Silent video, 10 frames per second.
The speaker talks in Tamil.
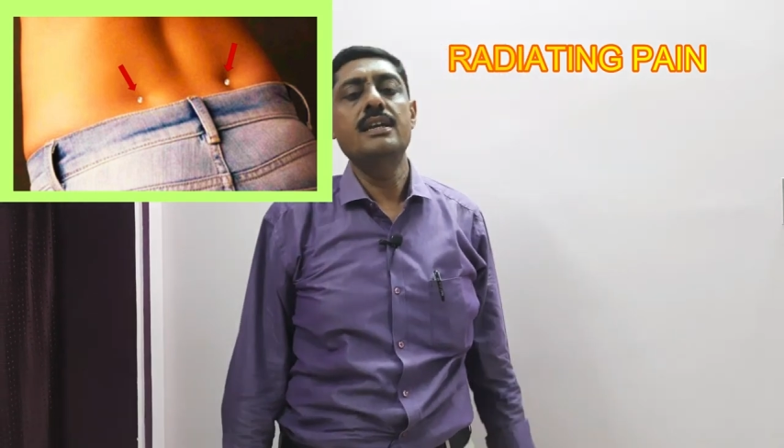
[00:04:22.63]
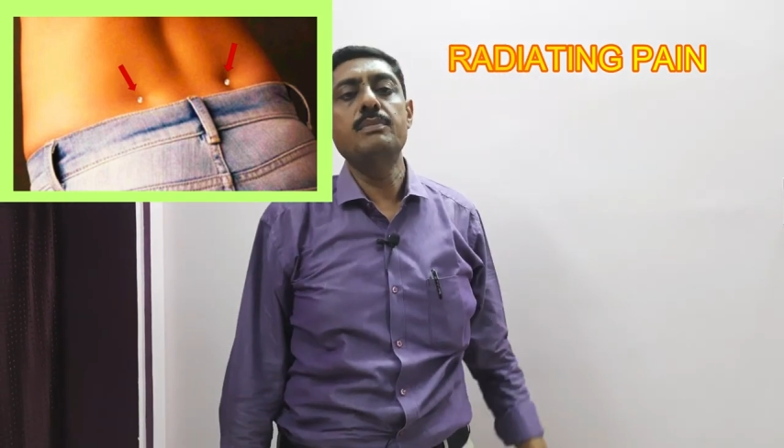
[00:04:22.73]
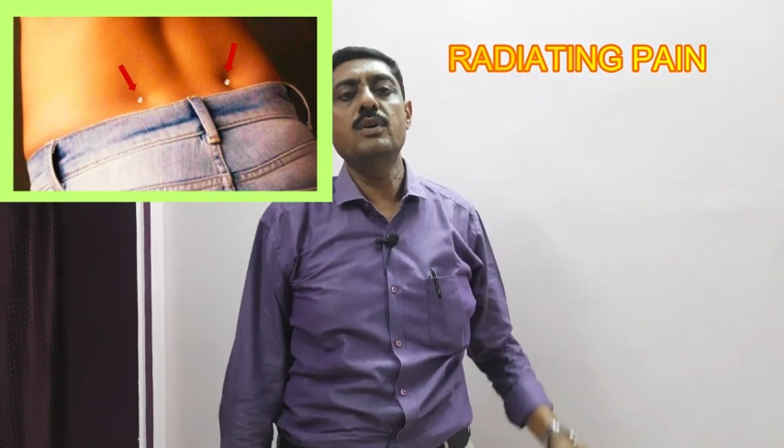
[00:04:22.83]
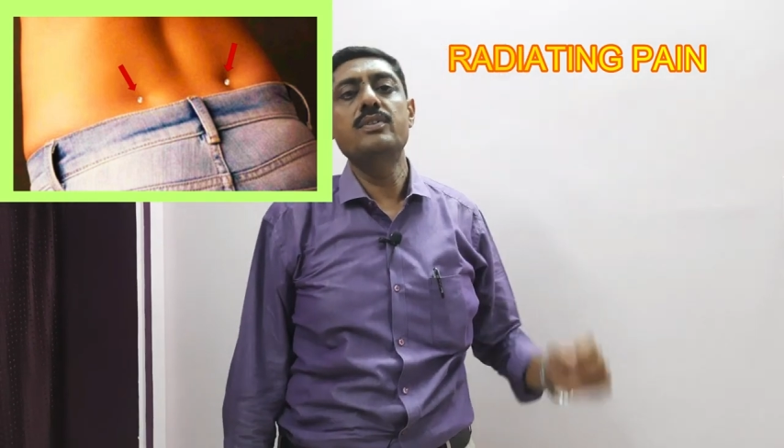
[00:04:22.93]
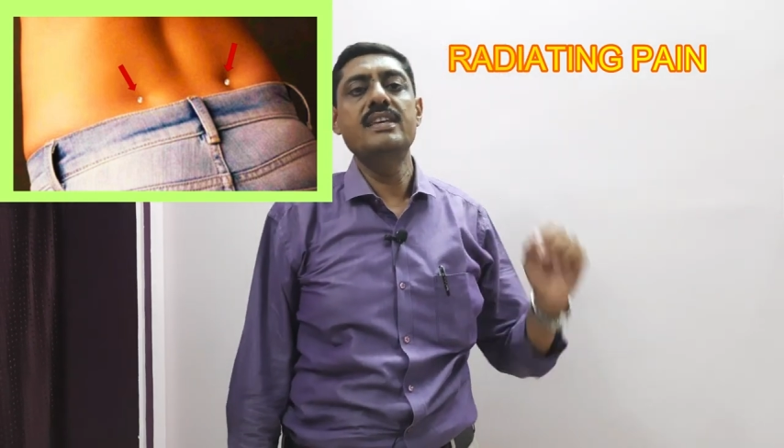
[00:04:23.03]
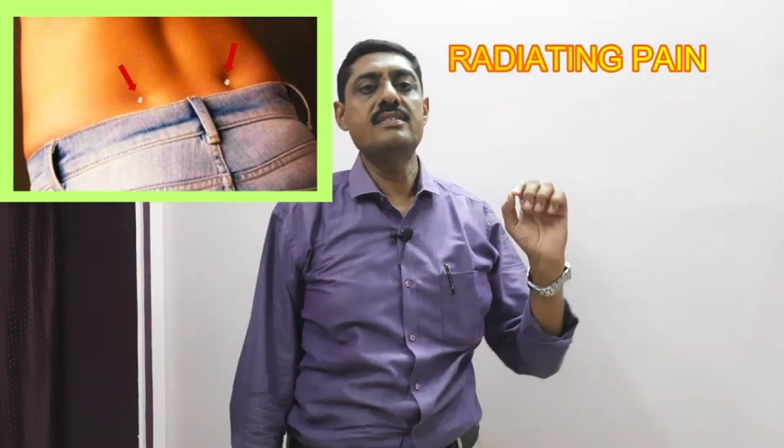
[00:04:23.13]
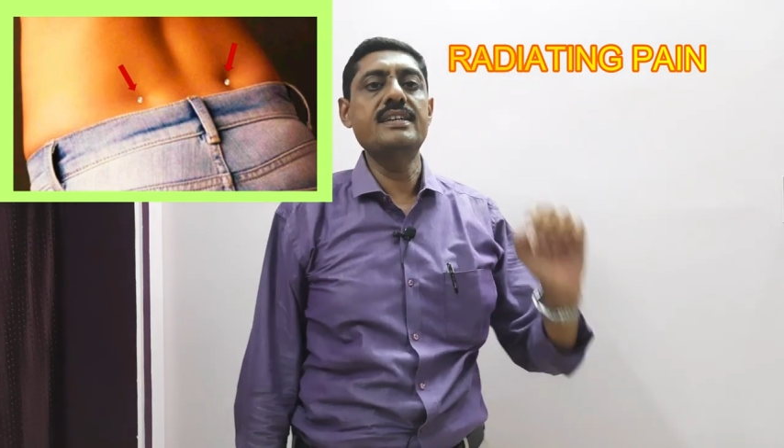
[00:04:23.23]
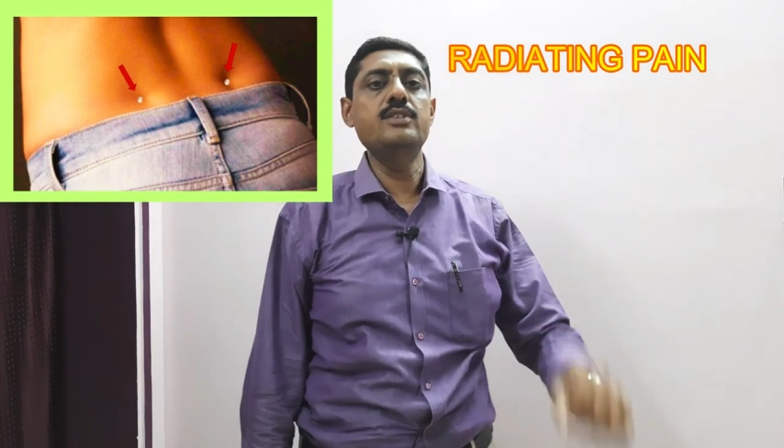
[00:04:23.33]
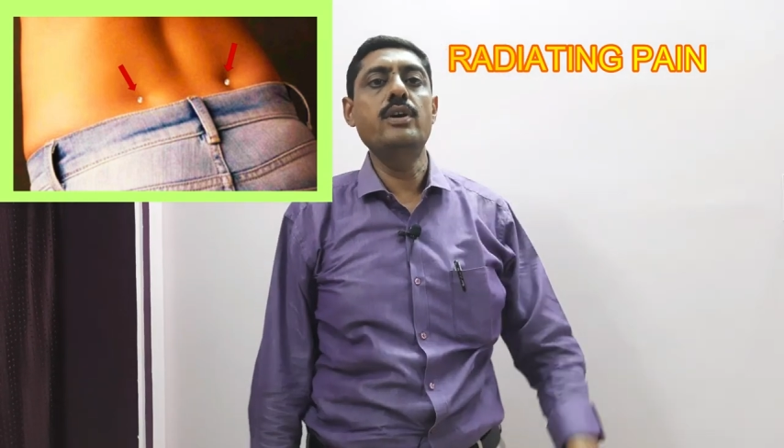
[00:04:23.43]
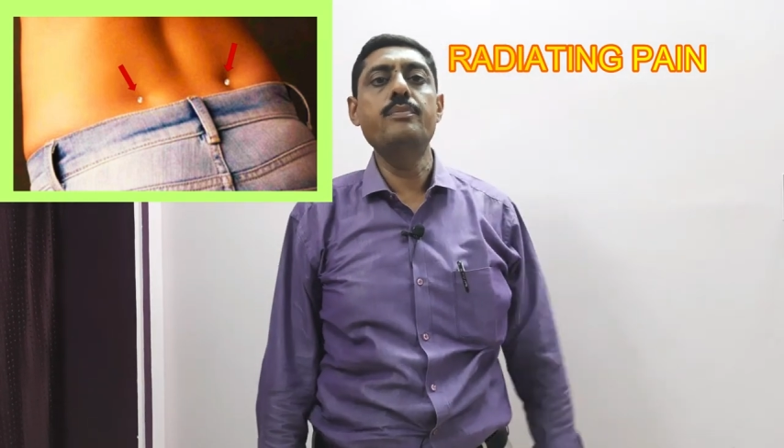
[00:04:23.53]
நமக்கு வந்து
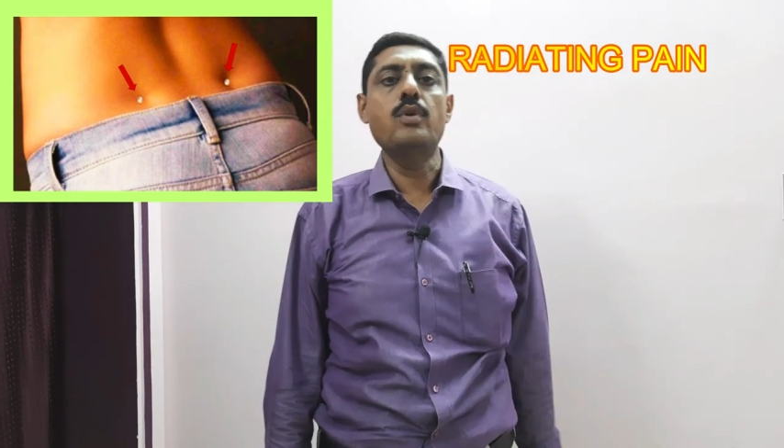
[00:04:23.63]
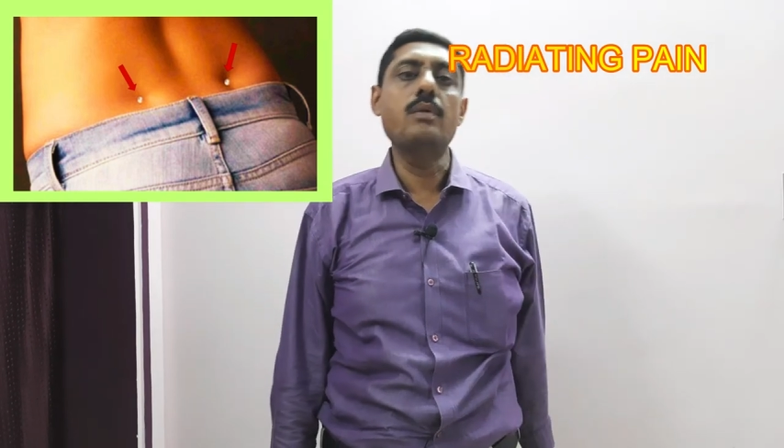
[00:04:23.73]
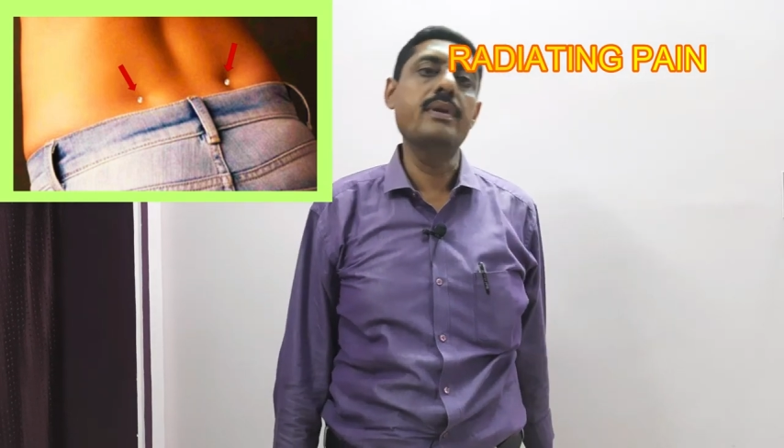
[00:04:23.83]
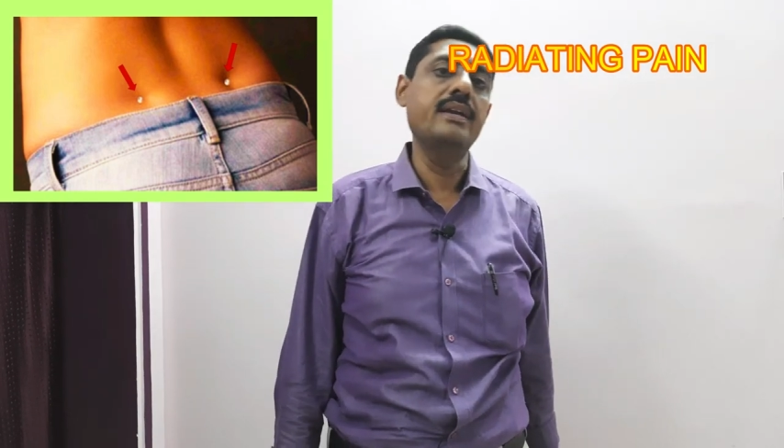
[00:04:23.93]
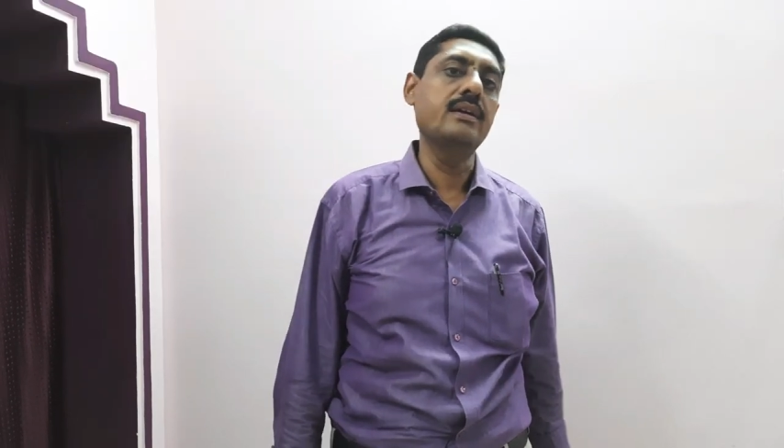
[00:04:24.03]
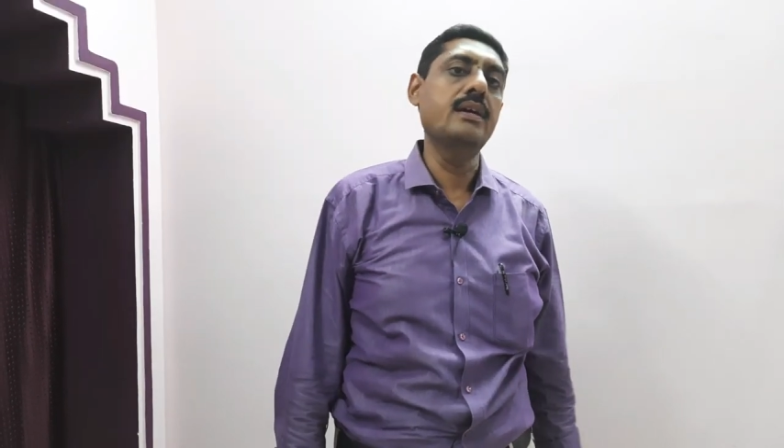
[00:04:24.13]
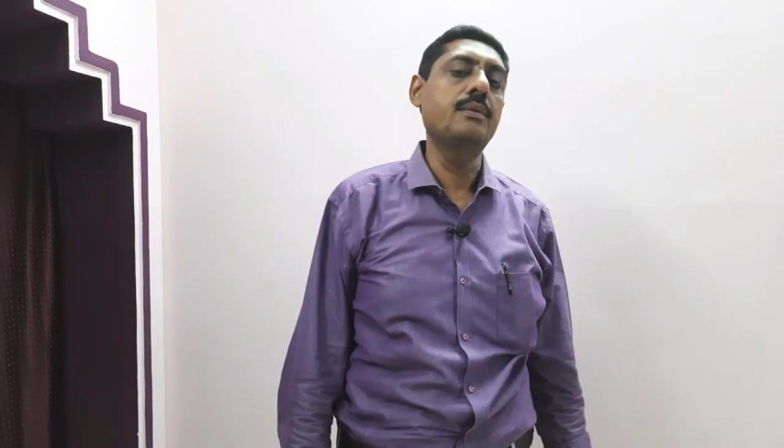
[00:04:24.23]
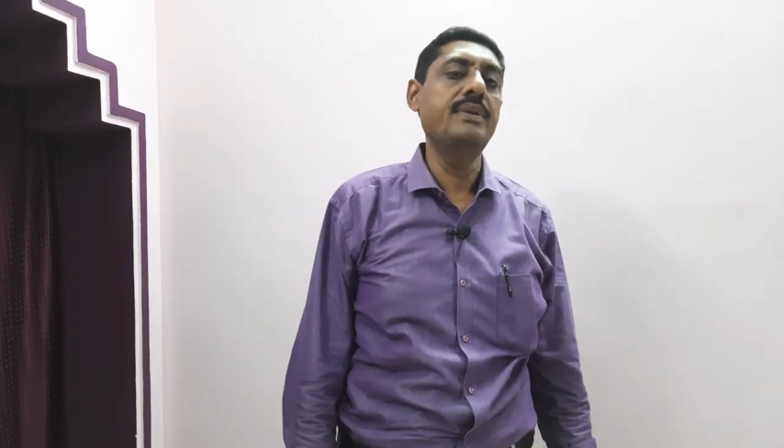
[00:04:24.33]
எஸ்ஐ ஜாயின் ப்ராப்ளம் இருக்குது